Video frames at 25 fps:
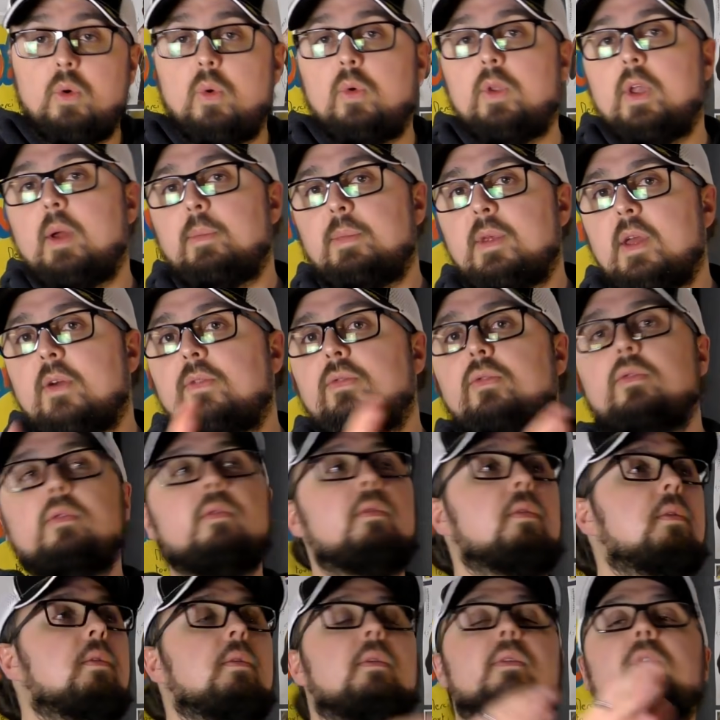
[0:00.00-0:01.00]
On a bien
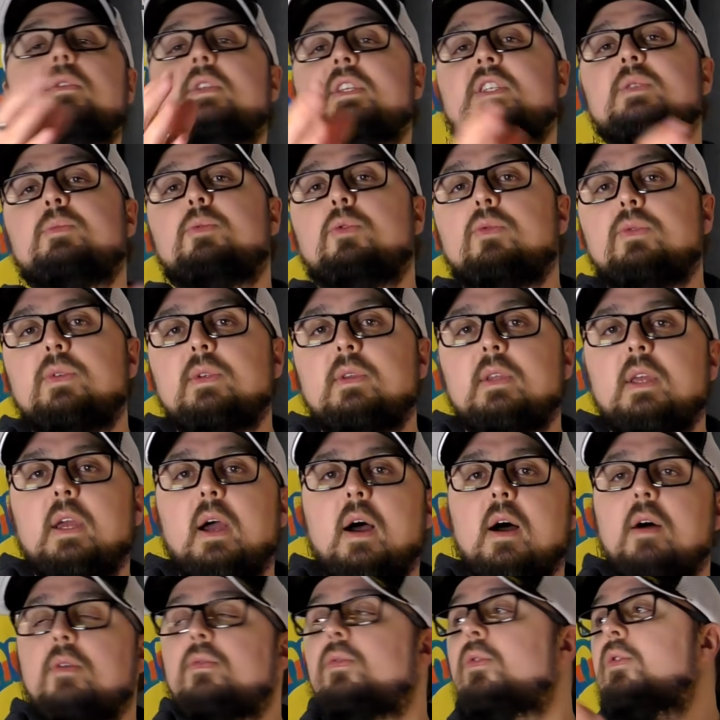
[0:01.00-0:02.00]
vu euh, Undisputed
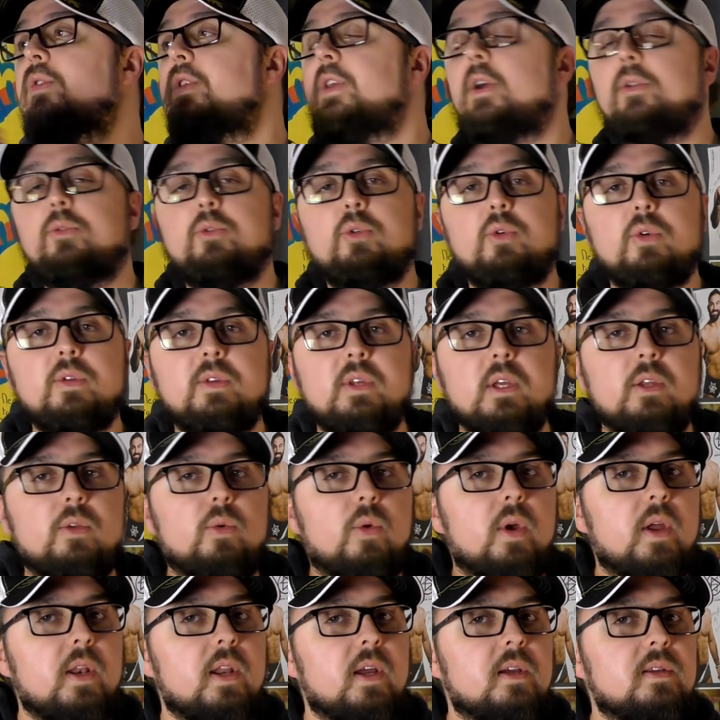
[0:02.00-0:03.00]
Era venir du côté
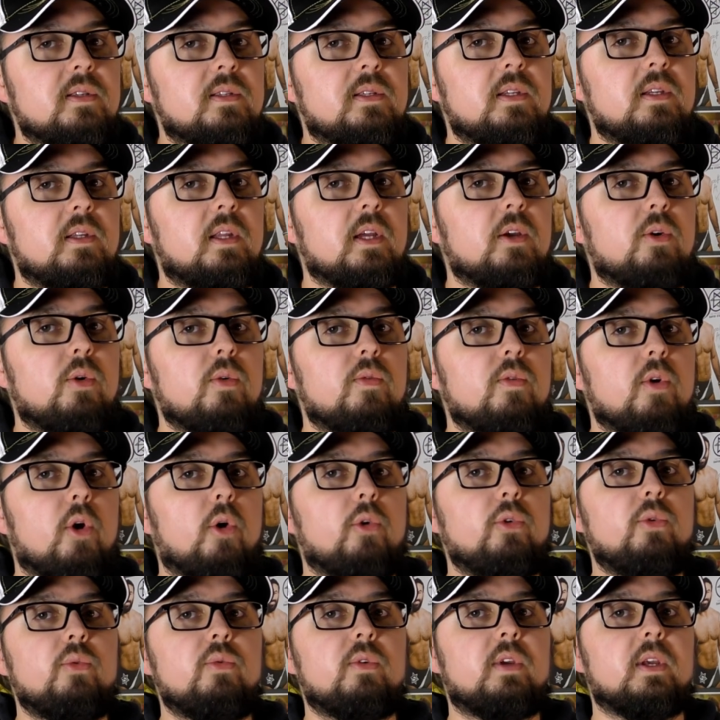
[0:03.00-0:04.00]
de NXT Takeover
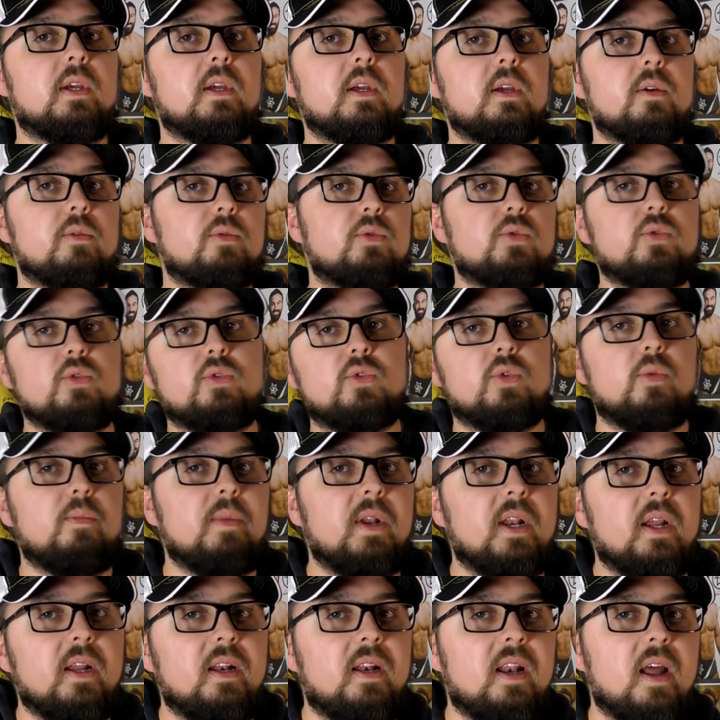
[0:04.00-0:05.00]
UK euh, se, se
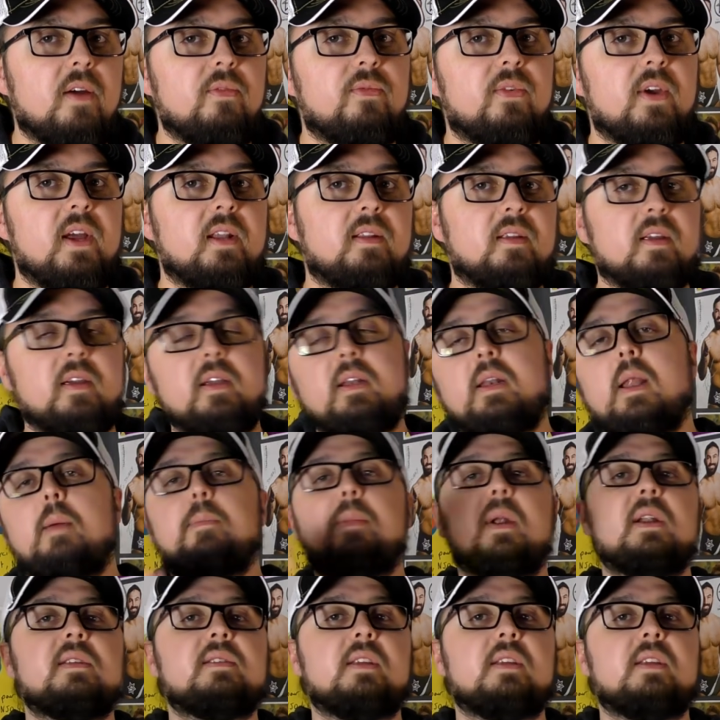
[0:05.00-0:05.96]
mêler de la fête hein, et de la belle